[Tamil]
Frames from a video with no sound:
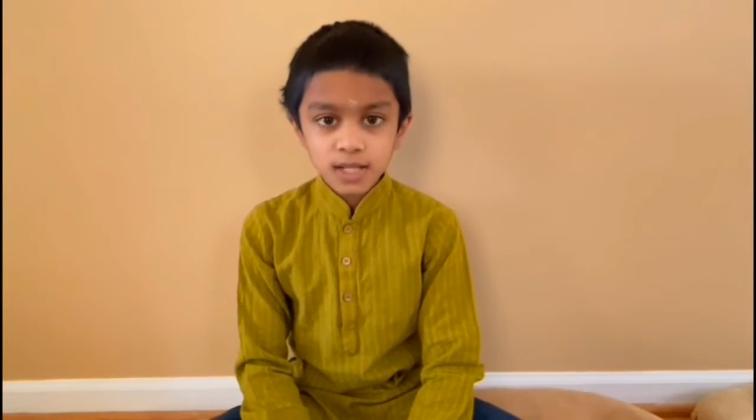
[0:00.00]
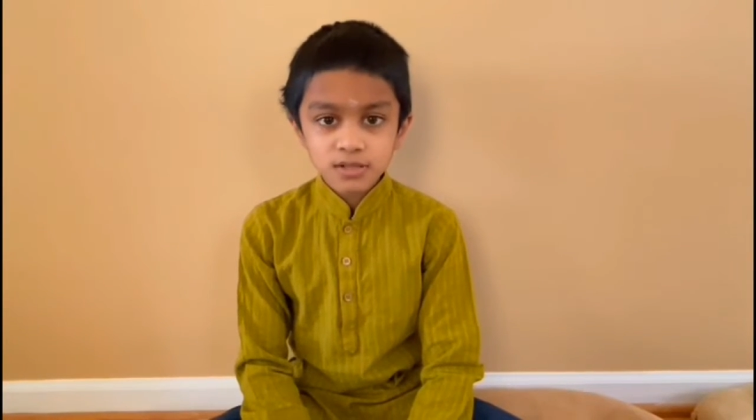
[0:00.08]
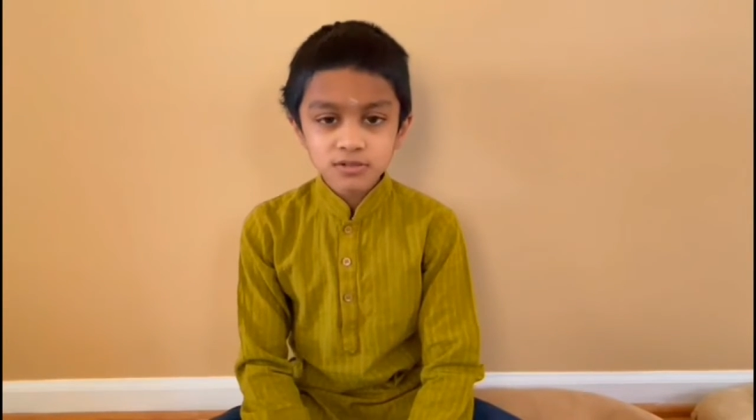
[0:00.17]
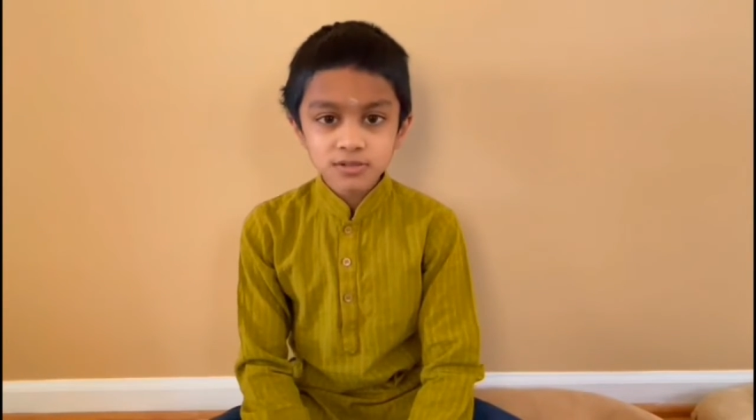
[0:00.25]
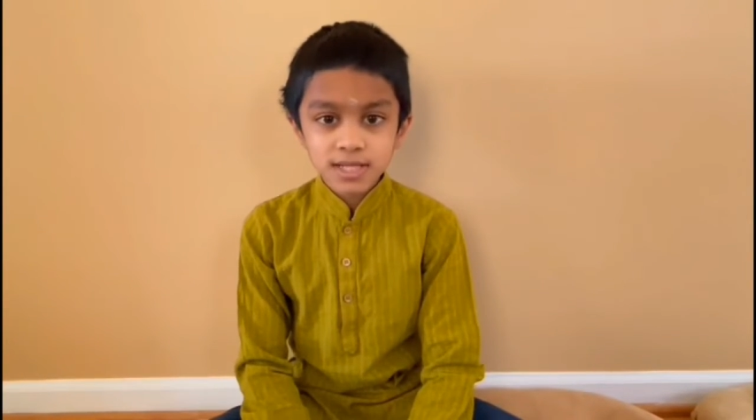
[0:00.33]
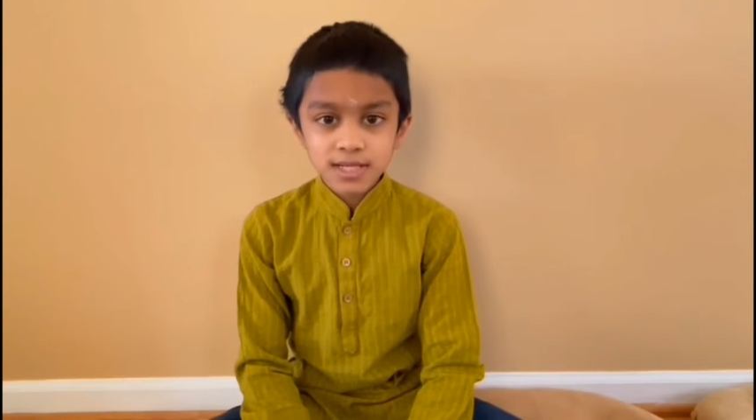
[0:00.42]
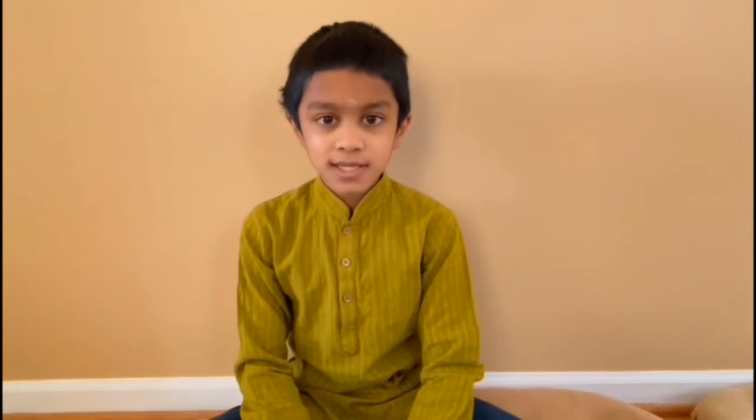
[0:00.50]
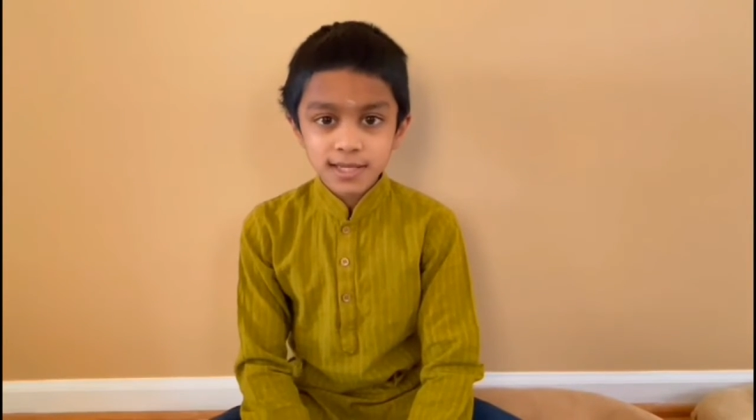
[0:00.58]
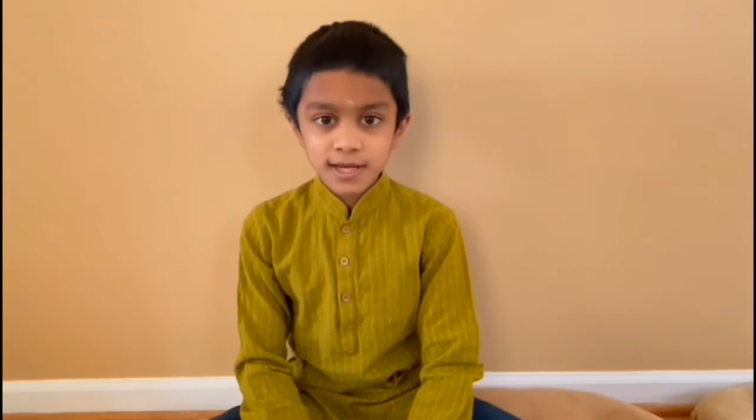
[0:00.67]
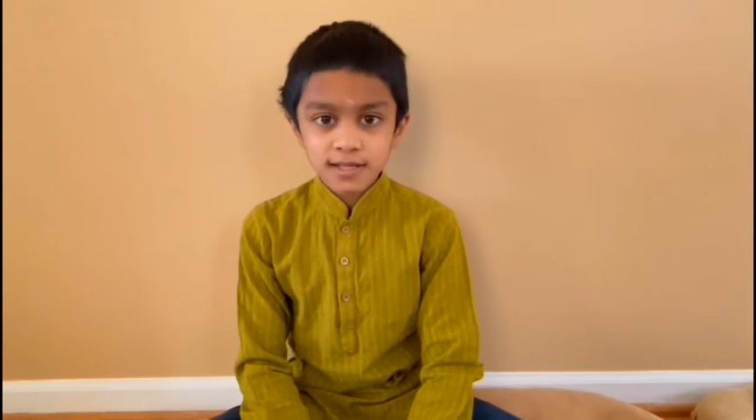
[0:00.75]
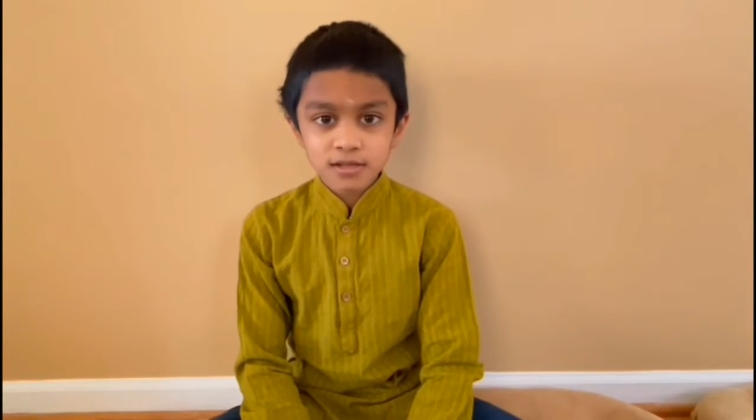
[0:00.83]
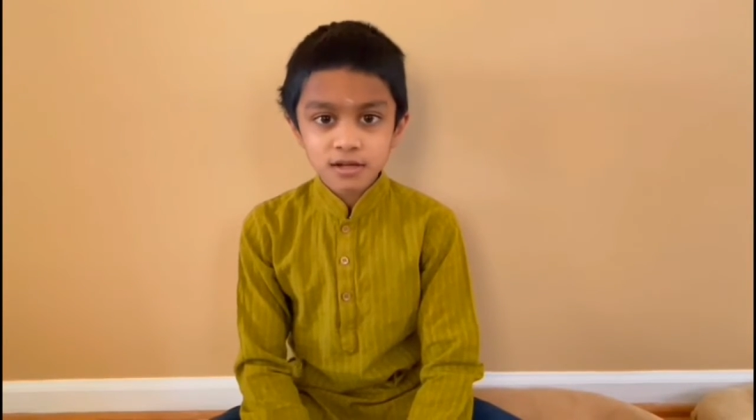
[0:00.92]
மருவு
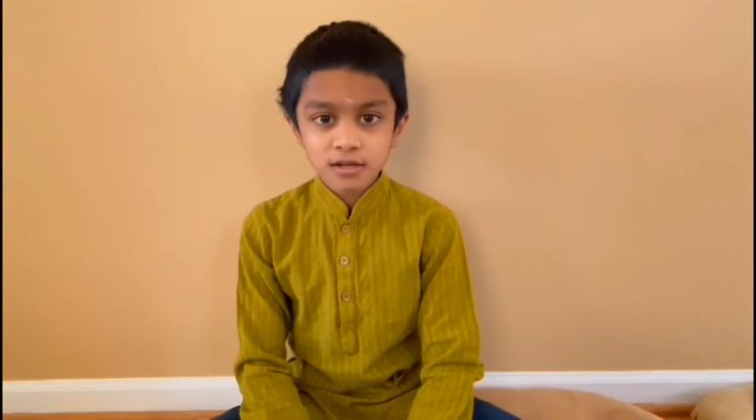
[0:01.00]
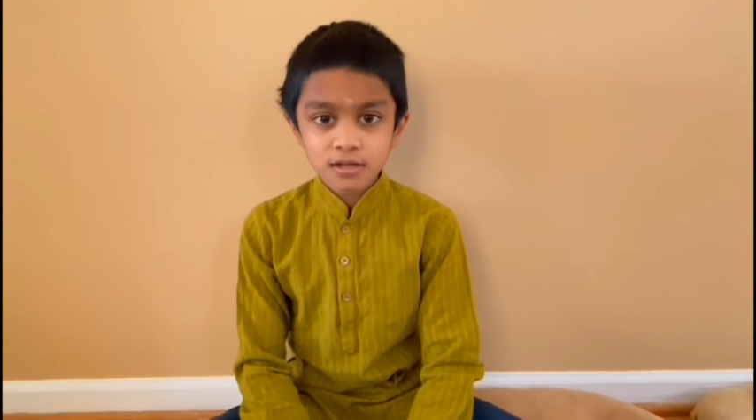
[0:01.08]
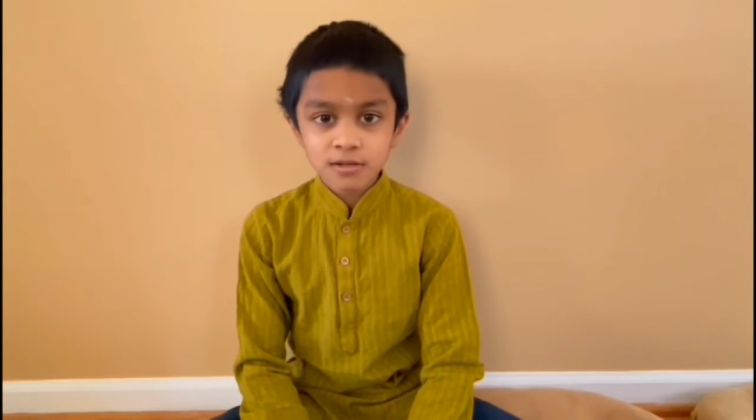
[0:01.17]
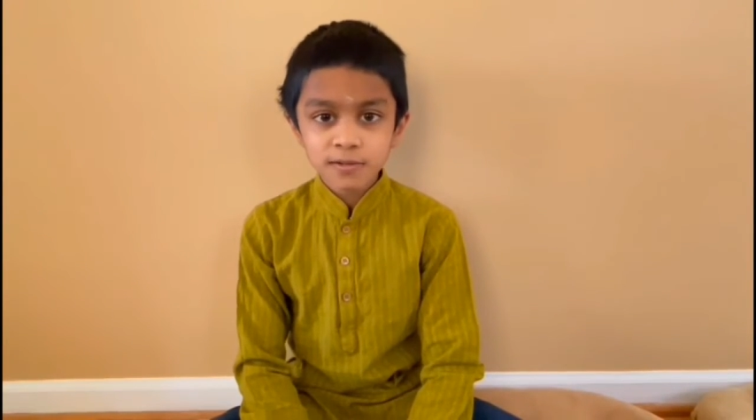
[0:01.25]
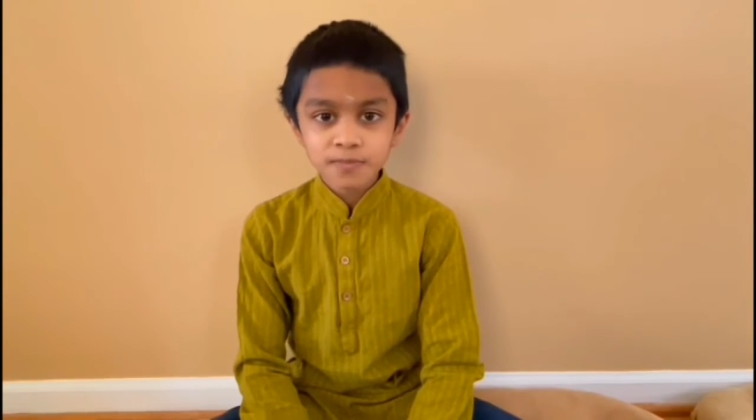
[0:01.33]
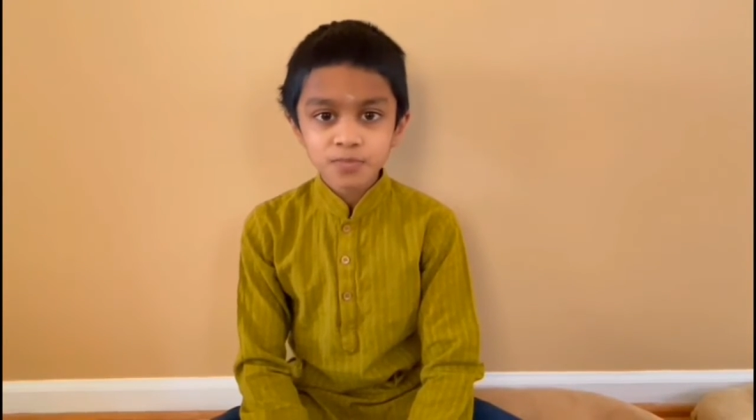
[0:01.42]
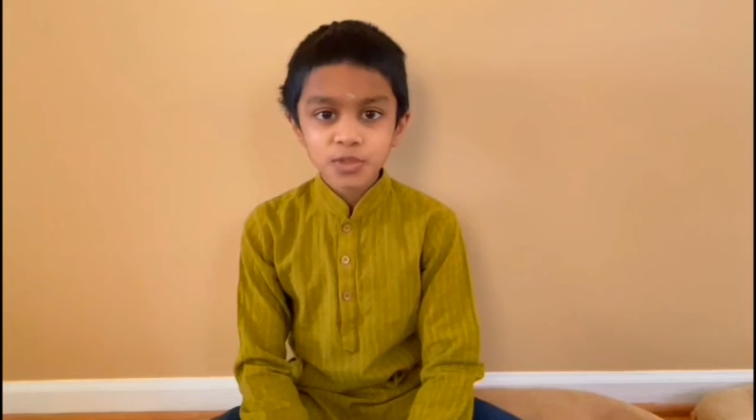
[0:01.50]
நீக்கியாருக்கு